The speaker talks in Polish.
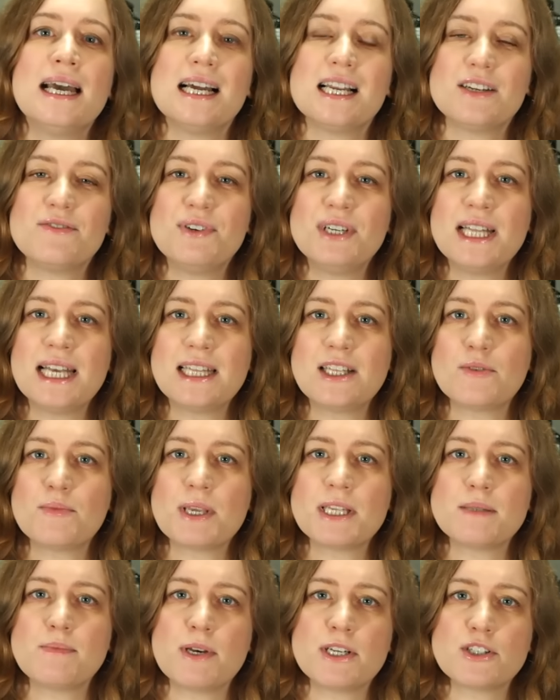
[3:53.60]
Lwy
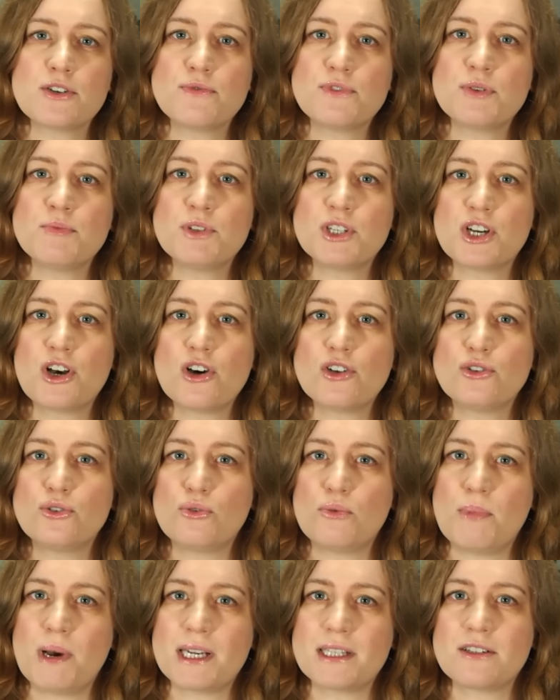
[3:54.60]
natomiast będą w tym
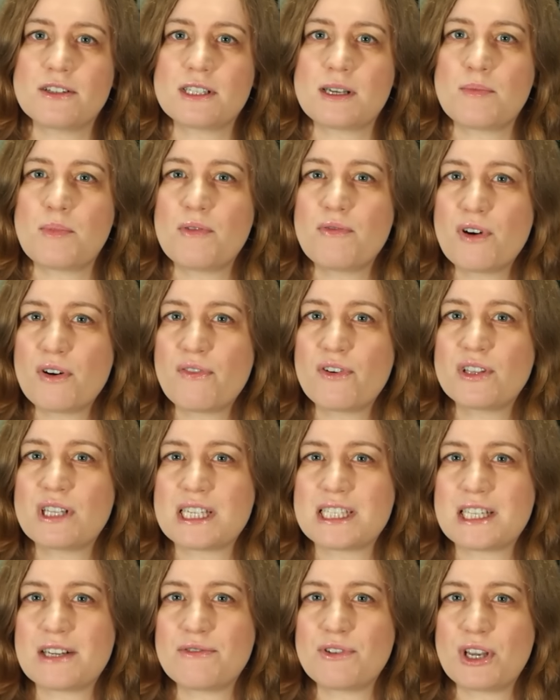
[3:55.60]
tygodniu bardzo zabawowane zdrowo
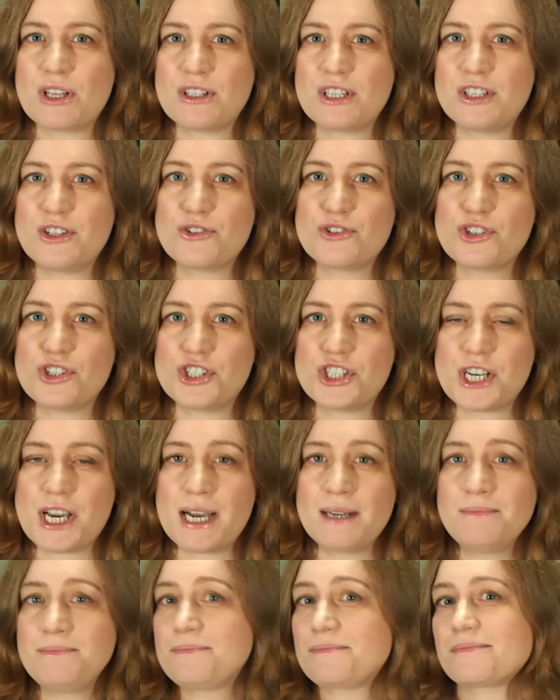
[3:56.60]
nastawione do
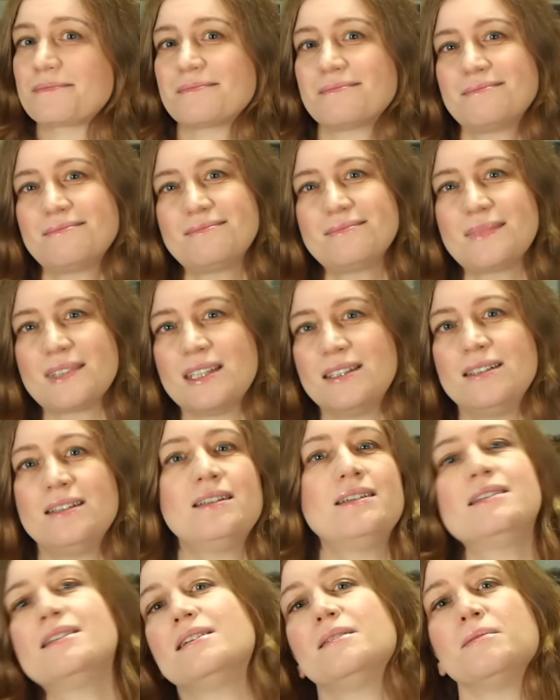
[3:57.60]
życia.
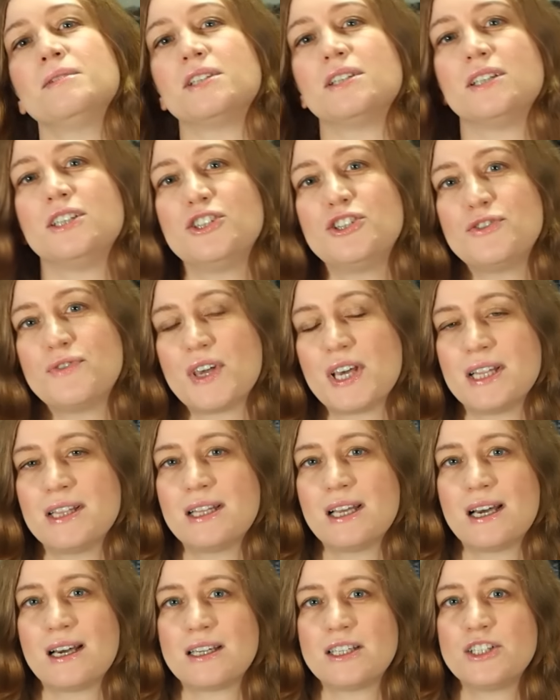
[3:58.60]
E, I
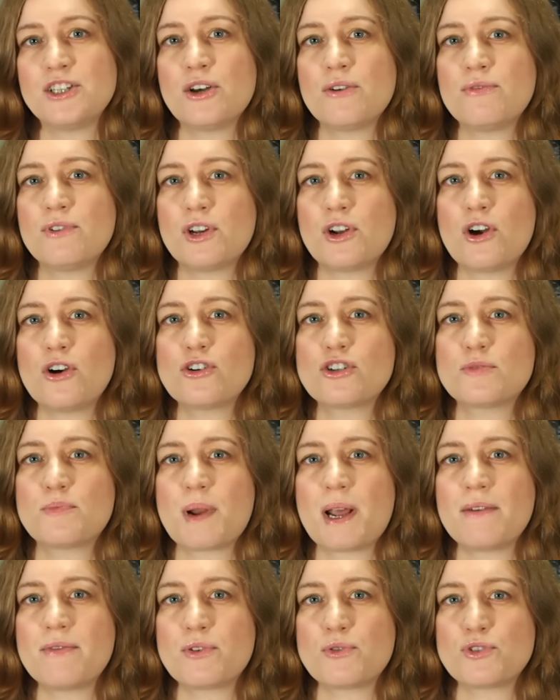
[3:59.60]
święta, i nowy rok
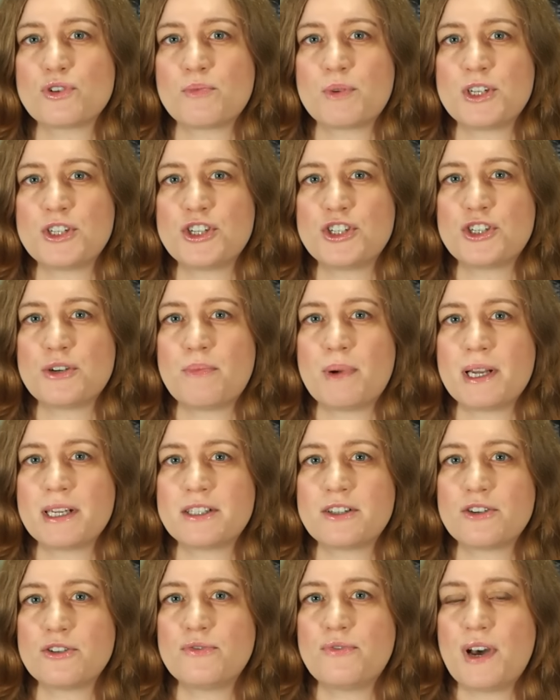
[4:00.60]
sprawią, że będziecie
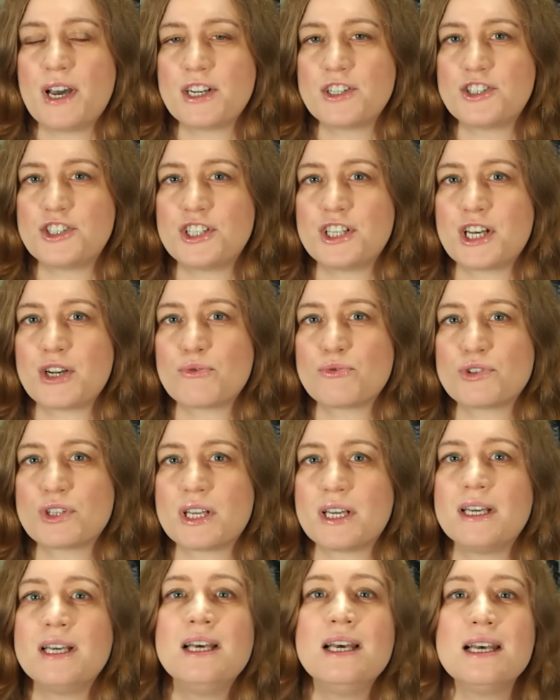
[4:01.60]
bardzo otwarci na
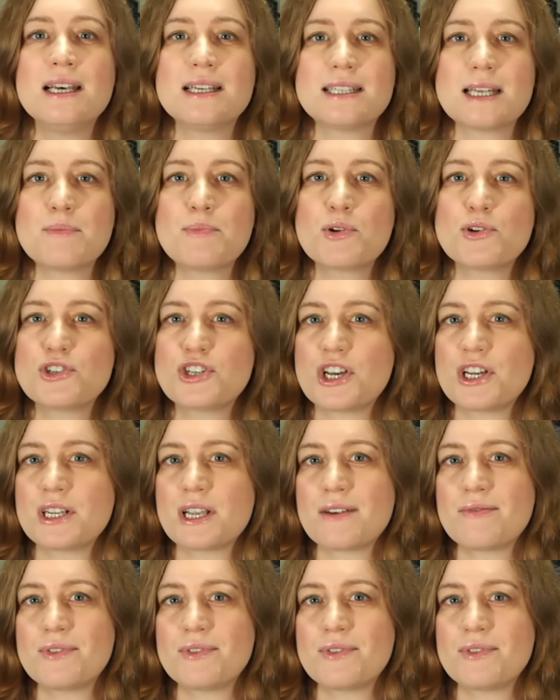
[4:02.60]
różne zaproszenia,